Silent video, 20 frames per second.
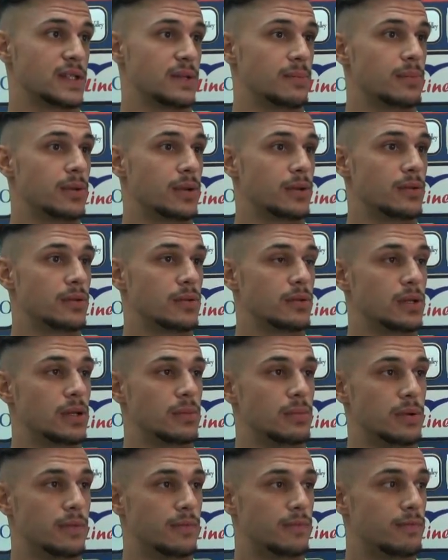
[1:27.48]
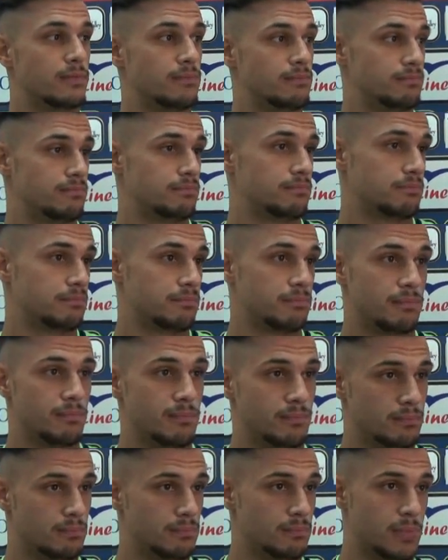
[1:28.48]
sempre noi, abbiamo mh,
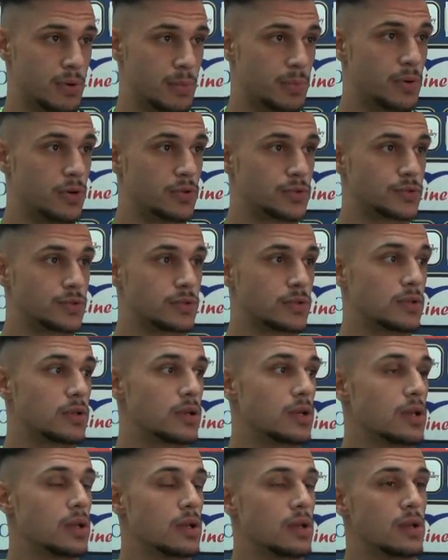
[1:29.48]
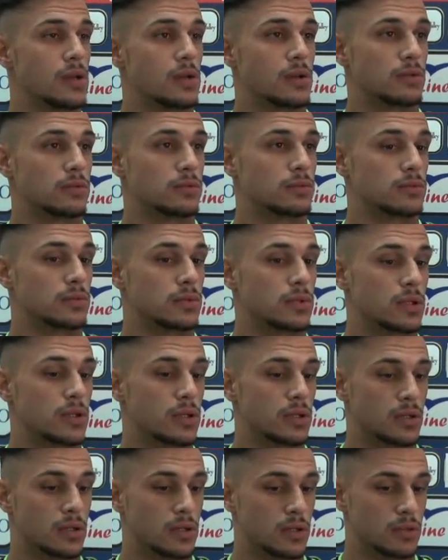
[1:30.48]
mm, proposto un,
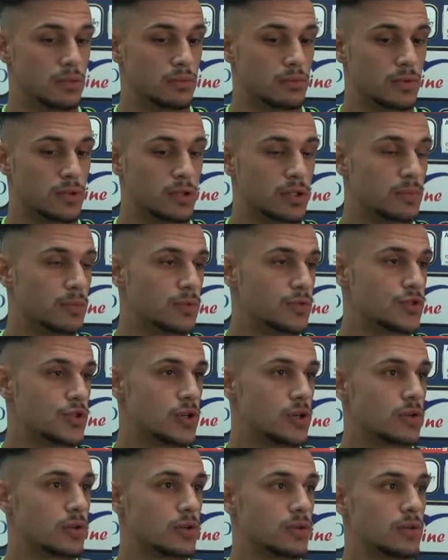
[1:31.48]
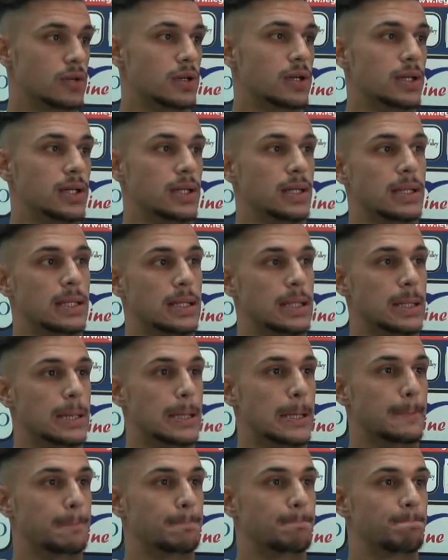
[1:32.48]
eh, un, ottimo gioco,
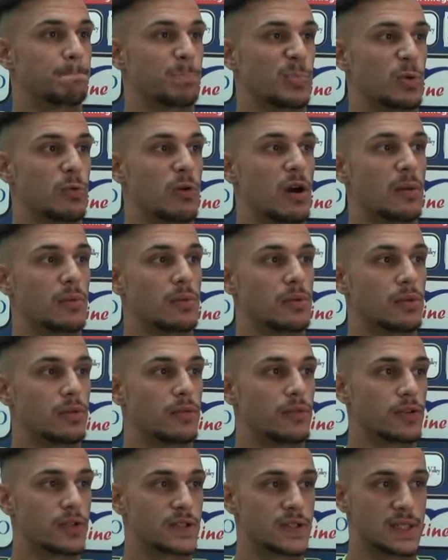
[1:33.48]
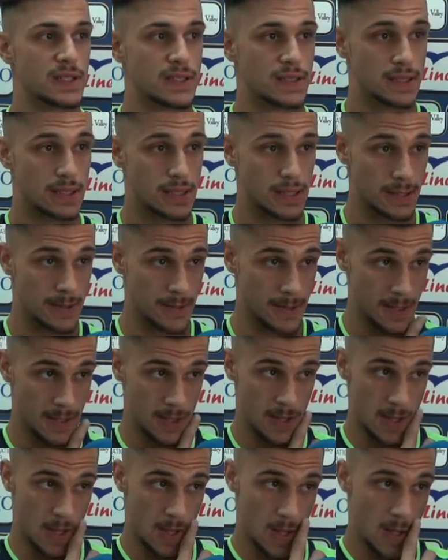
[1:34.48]
eh, dovevamo forse essere
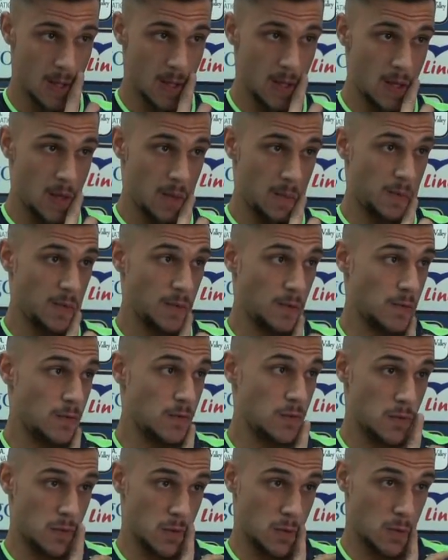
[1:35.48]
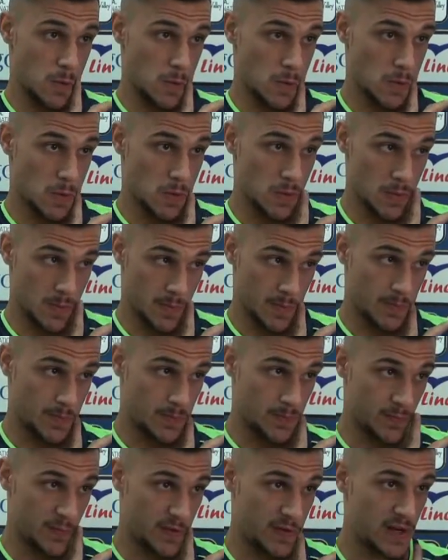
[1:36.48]
più
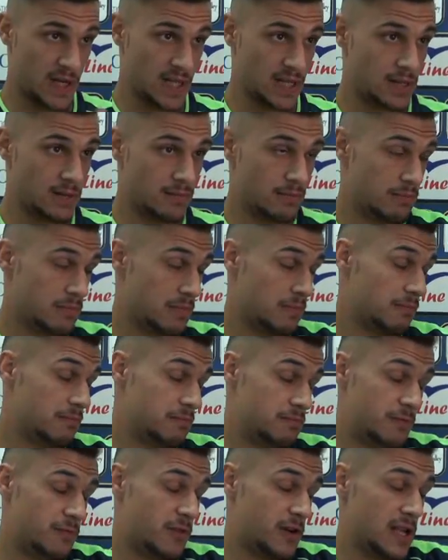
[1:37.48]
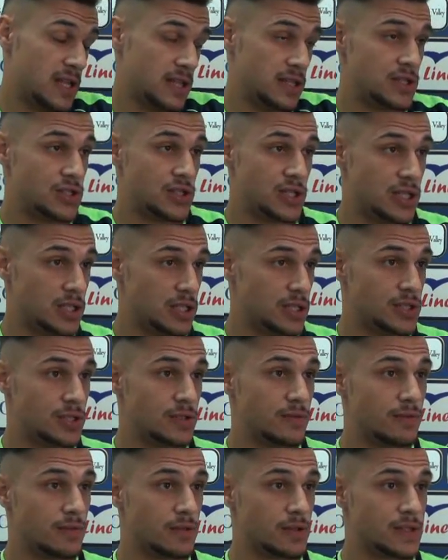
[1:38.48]
freddi, mm, freddi,
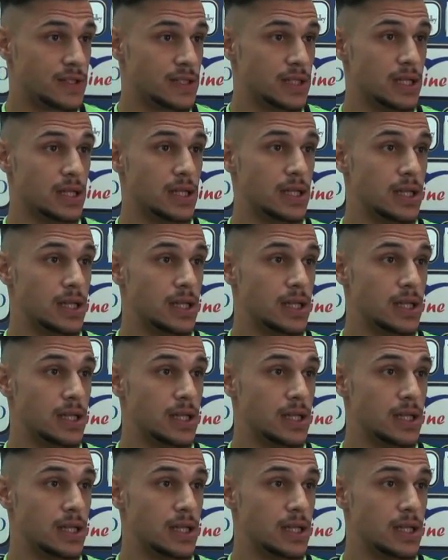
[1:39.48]
cinici, forse